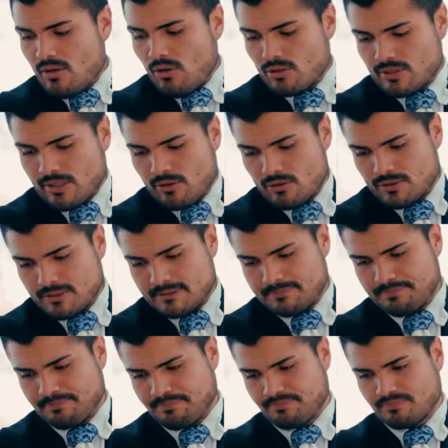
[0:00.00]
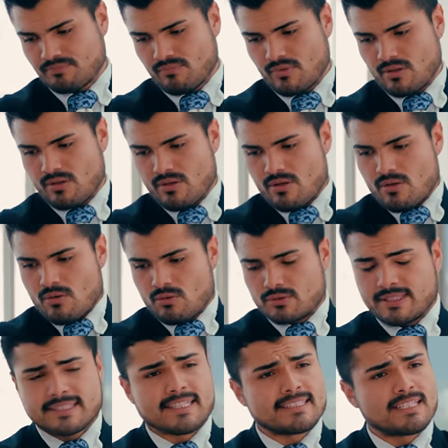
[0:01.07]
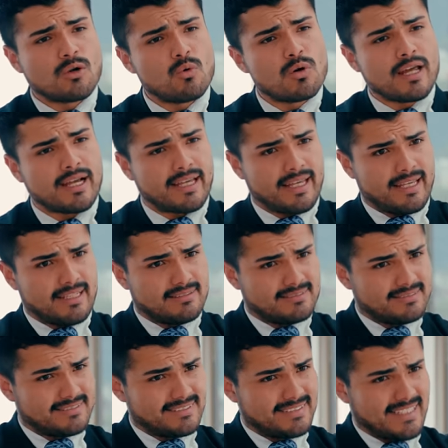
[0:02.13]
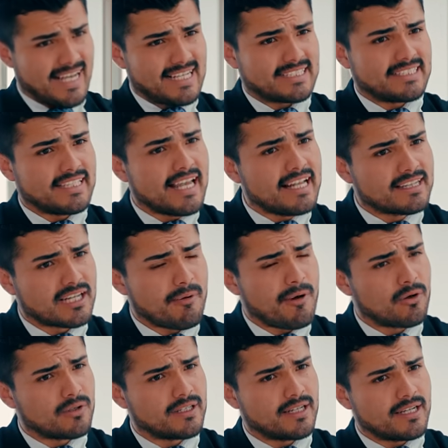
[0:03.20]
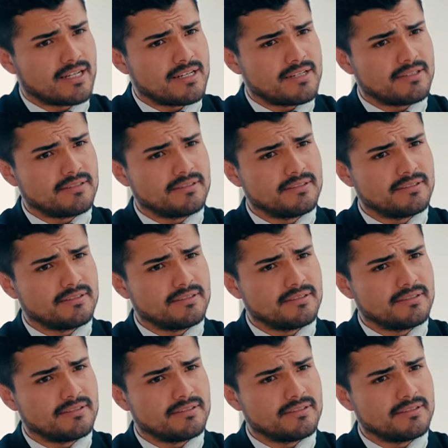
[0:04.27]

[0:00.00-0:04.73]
Otra cosa. ¿Usted está segura que hacía el trabajo de Carla?